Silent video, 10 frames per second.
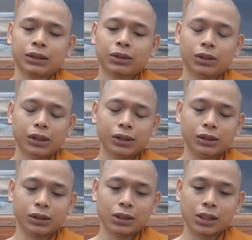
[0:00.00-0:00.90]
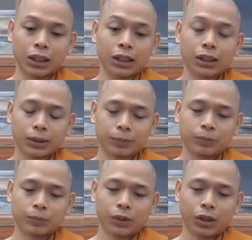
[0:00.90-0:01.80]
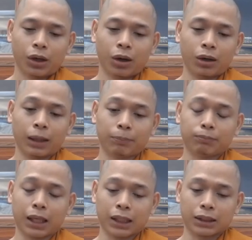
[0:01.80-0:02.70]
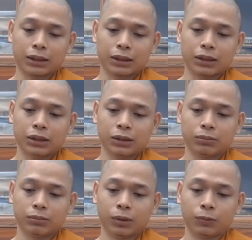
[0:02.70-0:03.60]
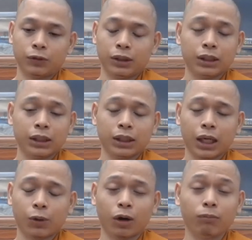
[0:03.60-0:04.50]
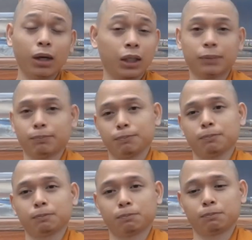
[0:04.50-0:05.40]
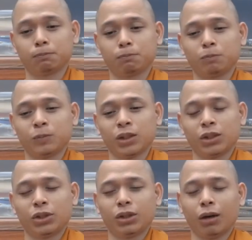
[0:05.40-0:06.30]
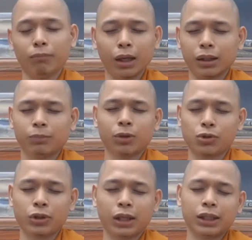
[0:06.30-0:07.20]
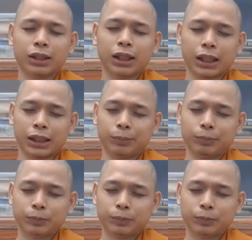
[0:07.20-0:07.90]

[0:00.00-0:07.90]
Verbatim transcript: có những người cư sĩ đó họ gặp mặt được một vị tỳ kheo họ mừng lắm họ mừng lắm họ suy nghĩ như thế này nè